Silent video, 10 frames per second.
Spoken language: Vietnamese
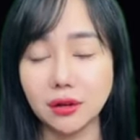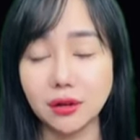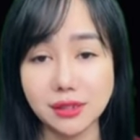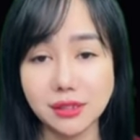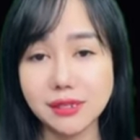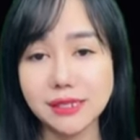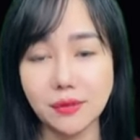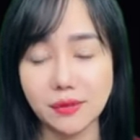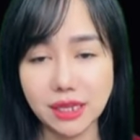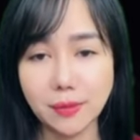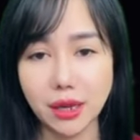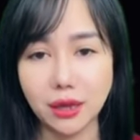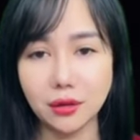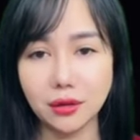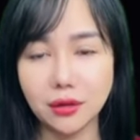còn mẹ cô thì sao?
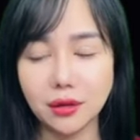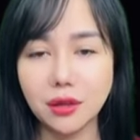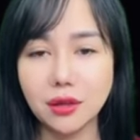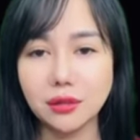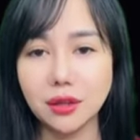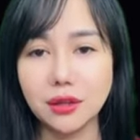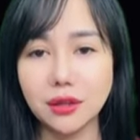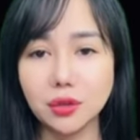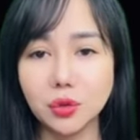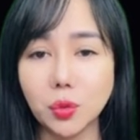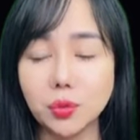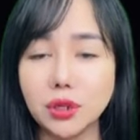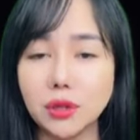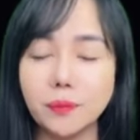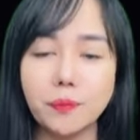Bà ấy hôm nay không
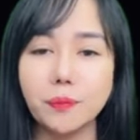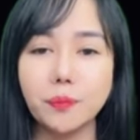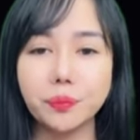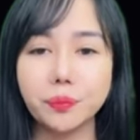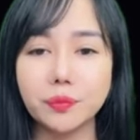có ở đây à?